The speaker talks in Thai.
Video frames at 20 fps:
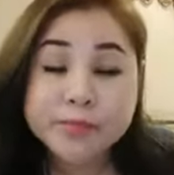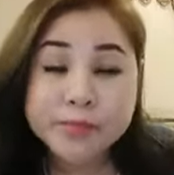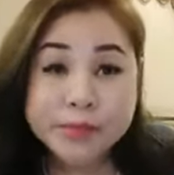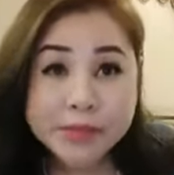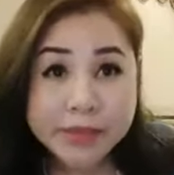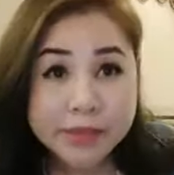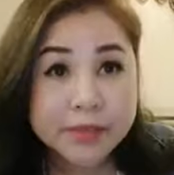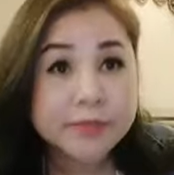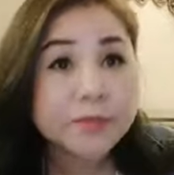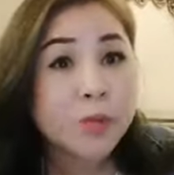
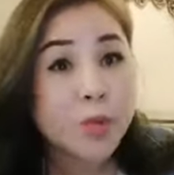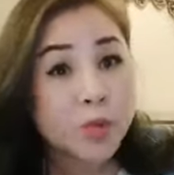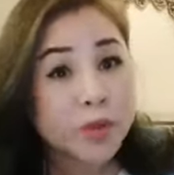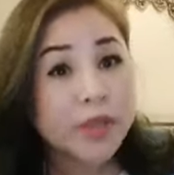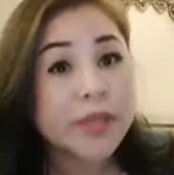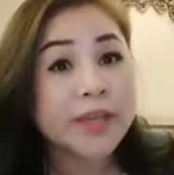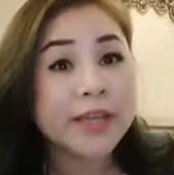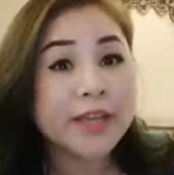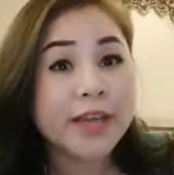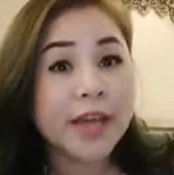ถึงพรุ่ง
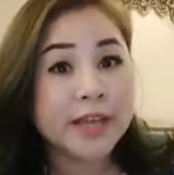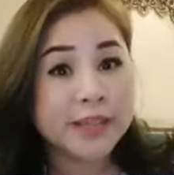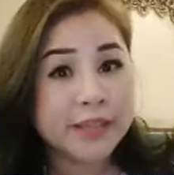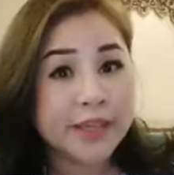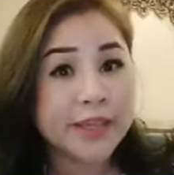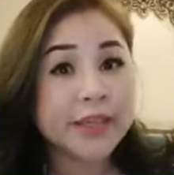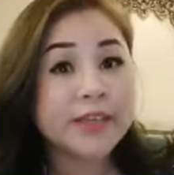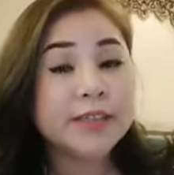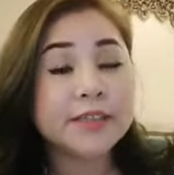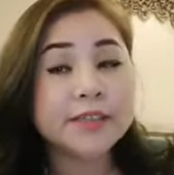นี้นะคะ
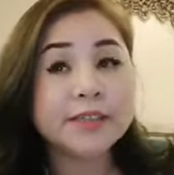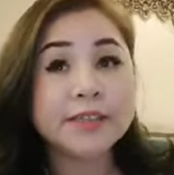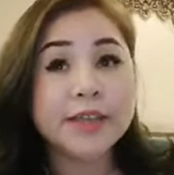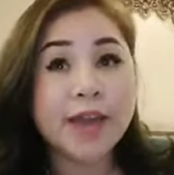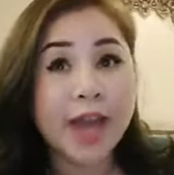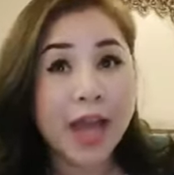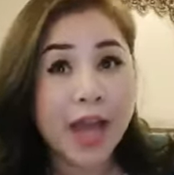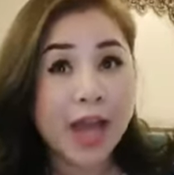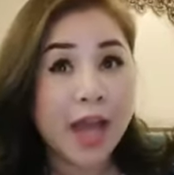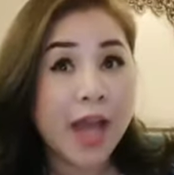เที่ยงคืน
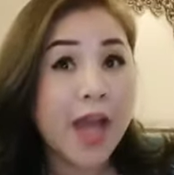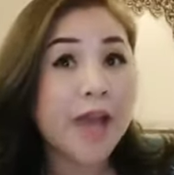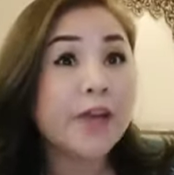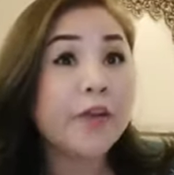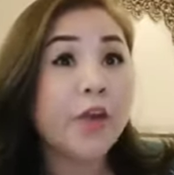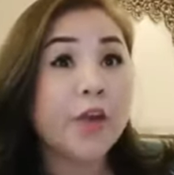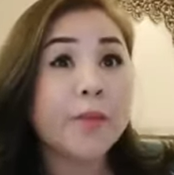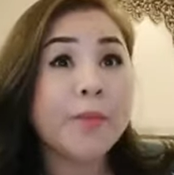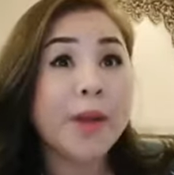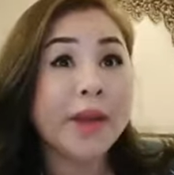ราคา
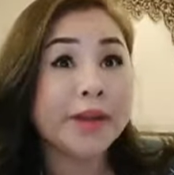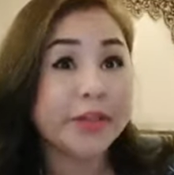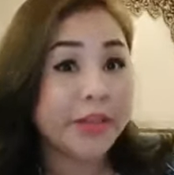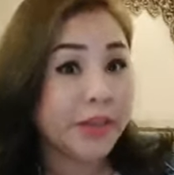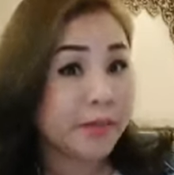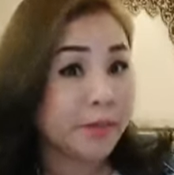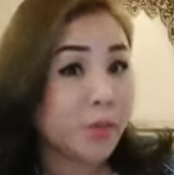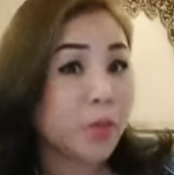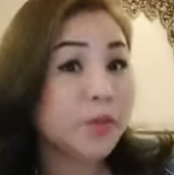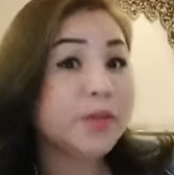500 บาทเขี
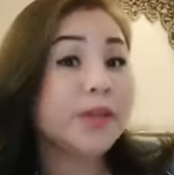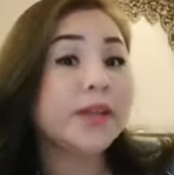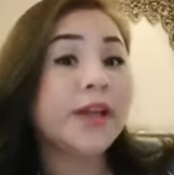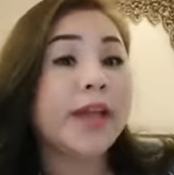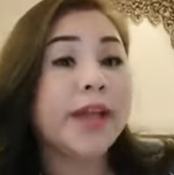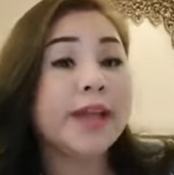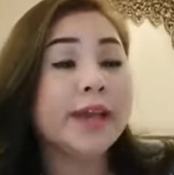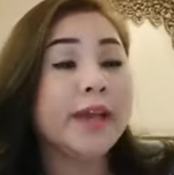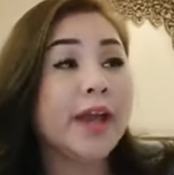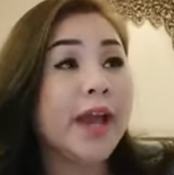ยนโพสต์ยังไง
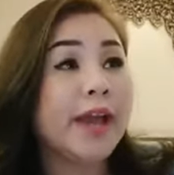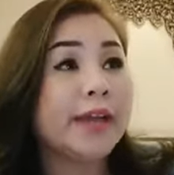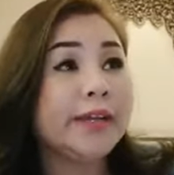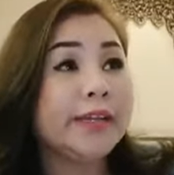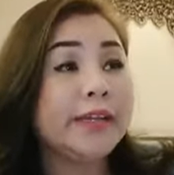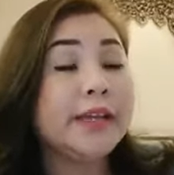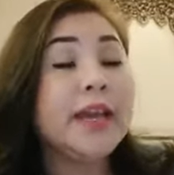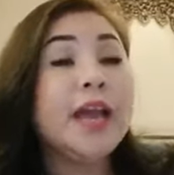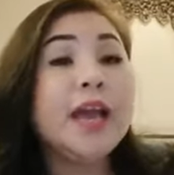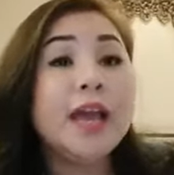ให้ขาย
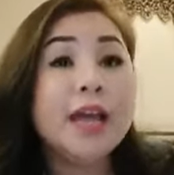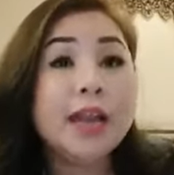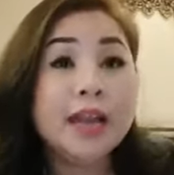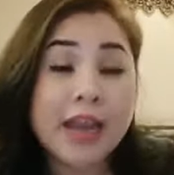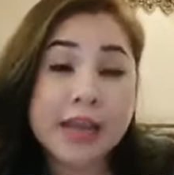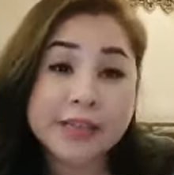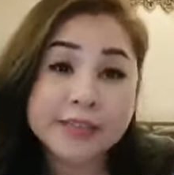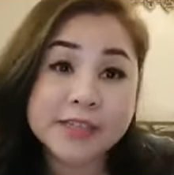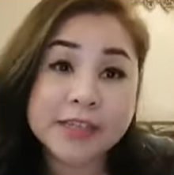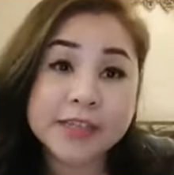ดี ห
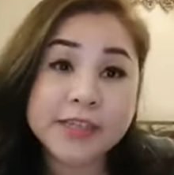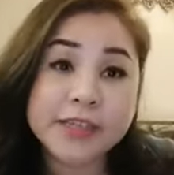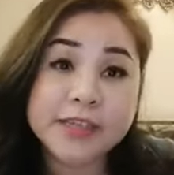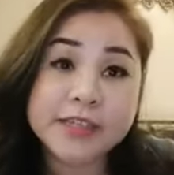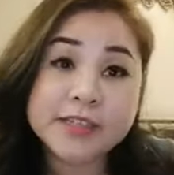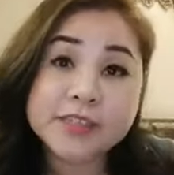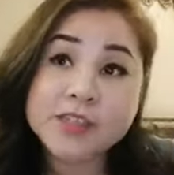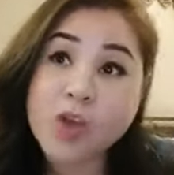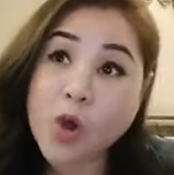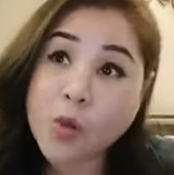ลังจากนี้
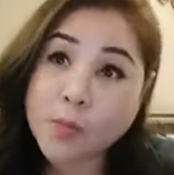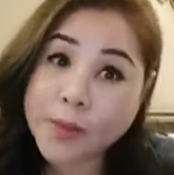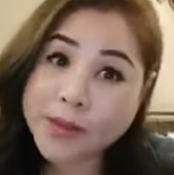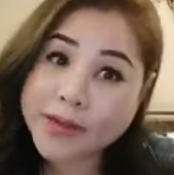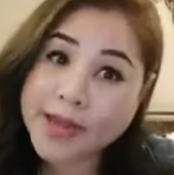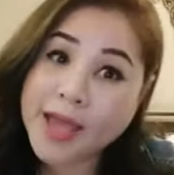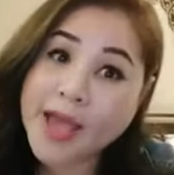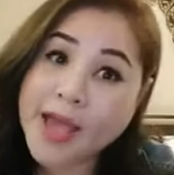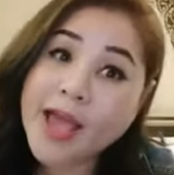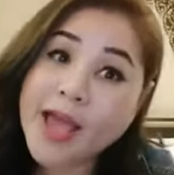
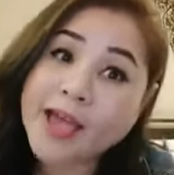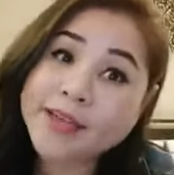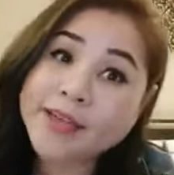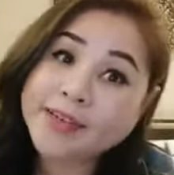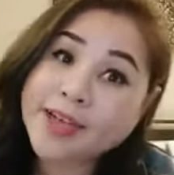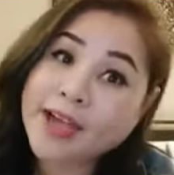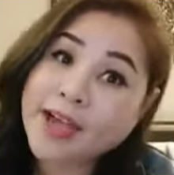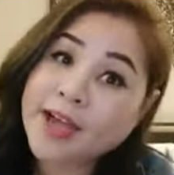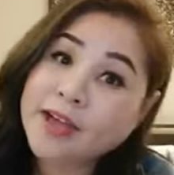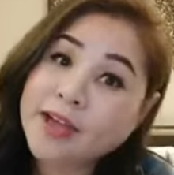2,500
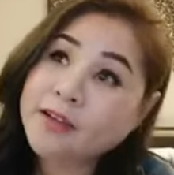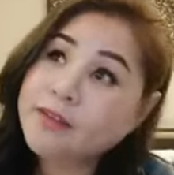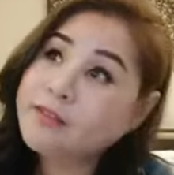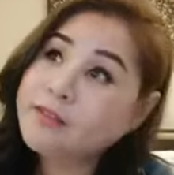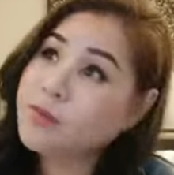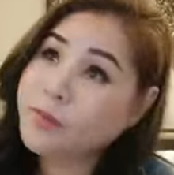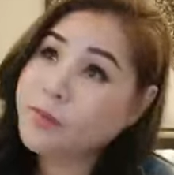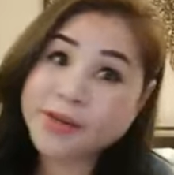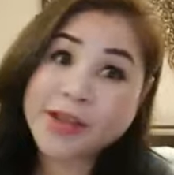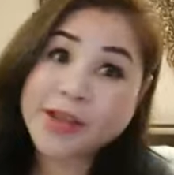นะคะ
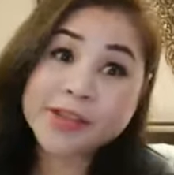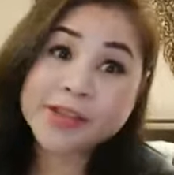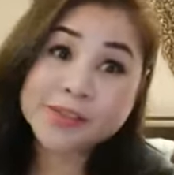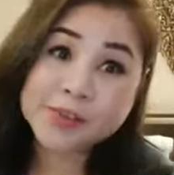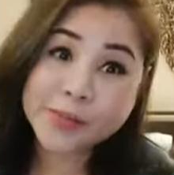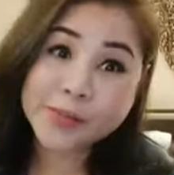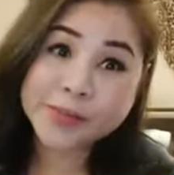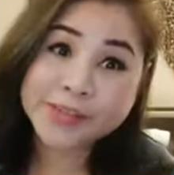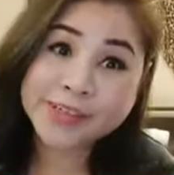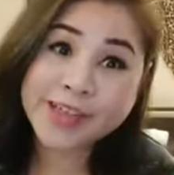2,500
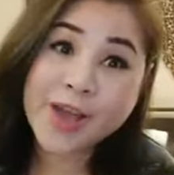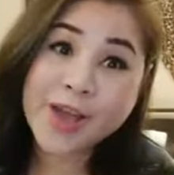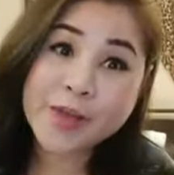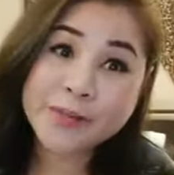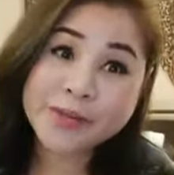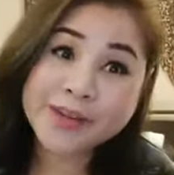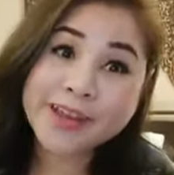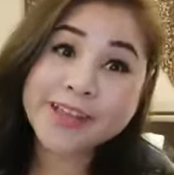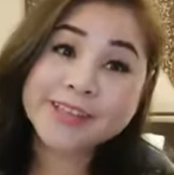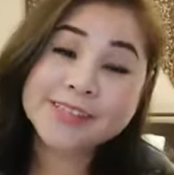2,900
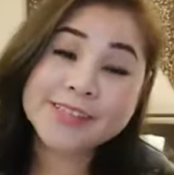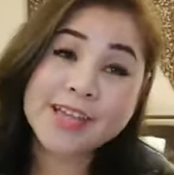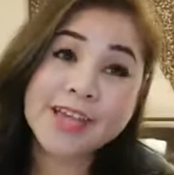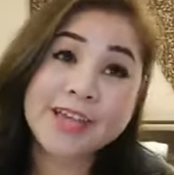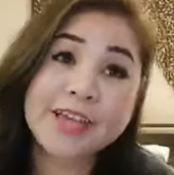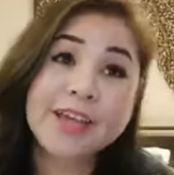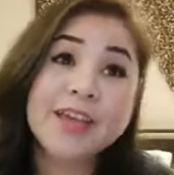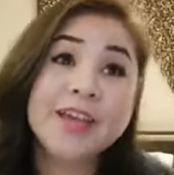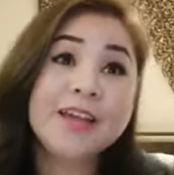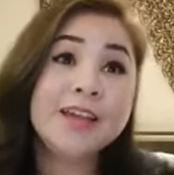ไม่แน่ใจ
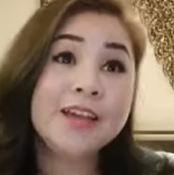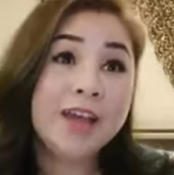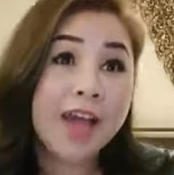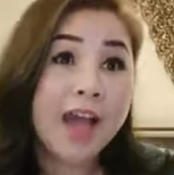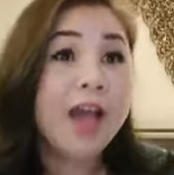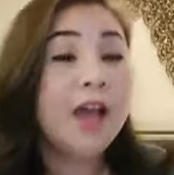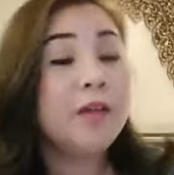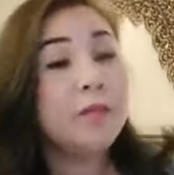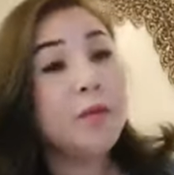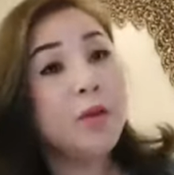
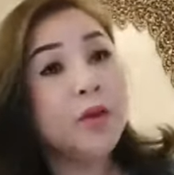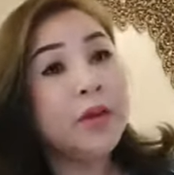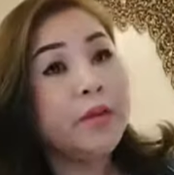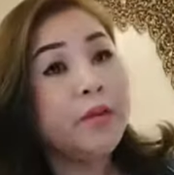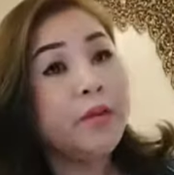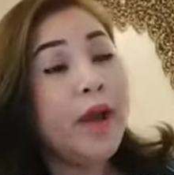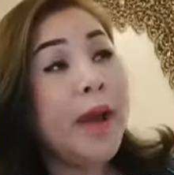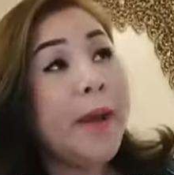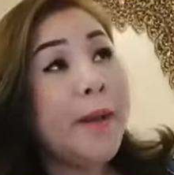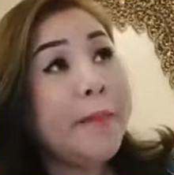อ่าบอกเลย
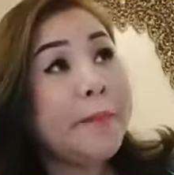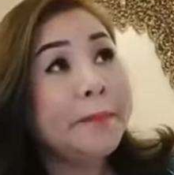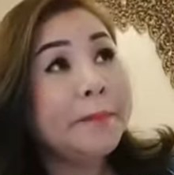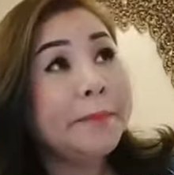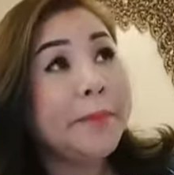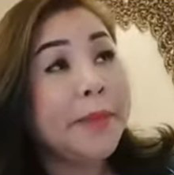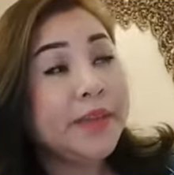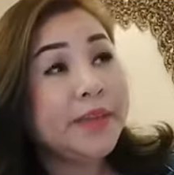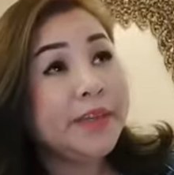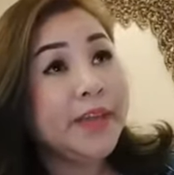ว่า
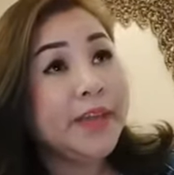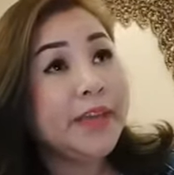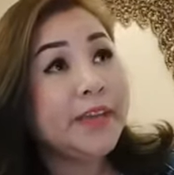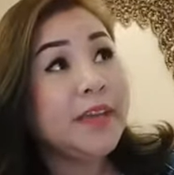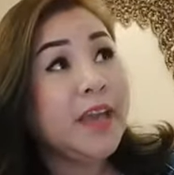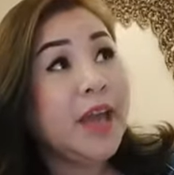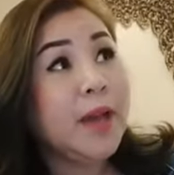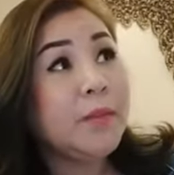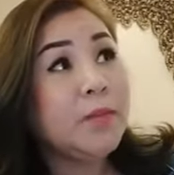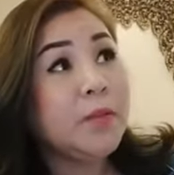เป็นเคล็ด
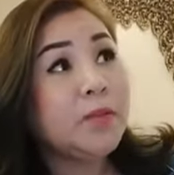ลับ